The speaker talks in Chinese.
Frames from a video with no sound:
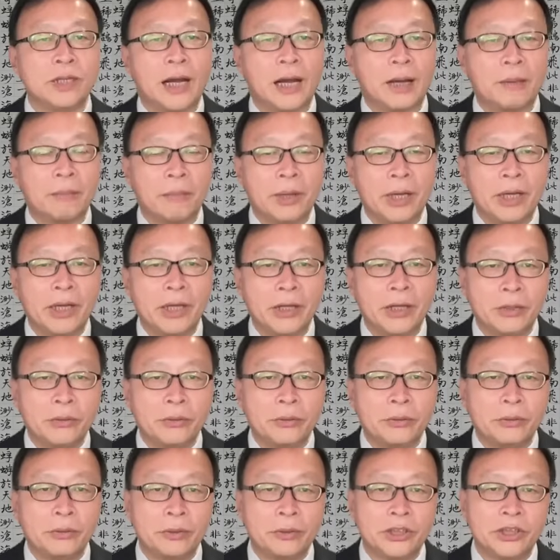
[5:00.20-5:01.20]
啊，没有
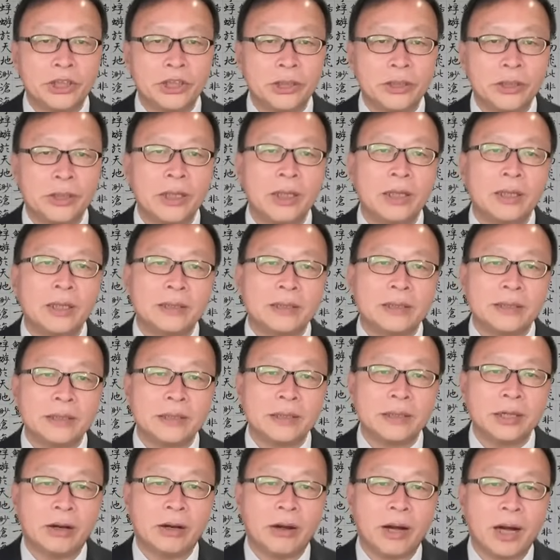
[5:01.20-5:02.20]
女性，
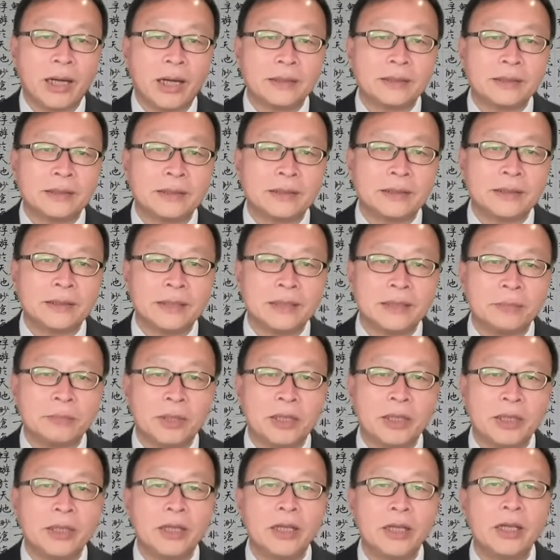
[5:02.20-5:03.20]
只有二十四
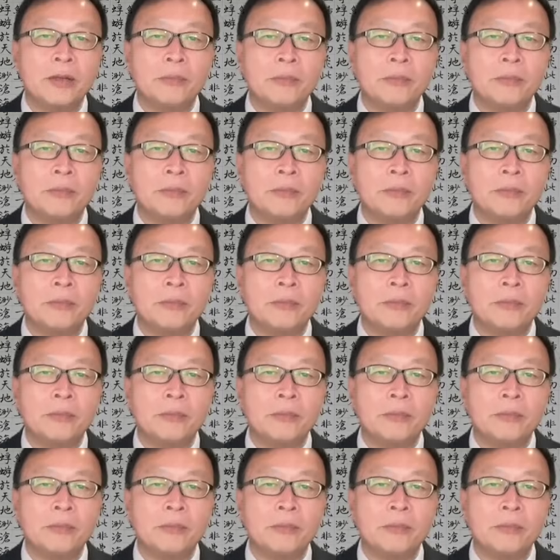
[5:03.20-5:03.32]
名，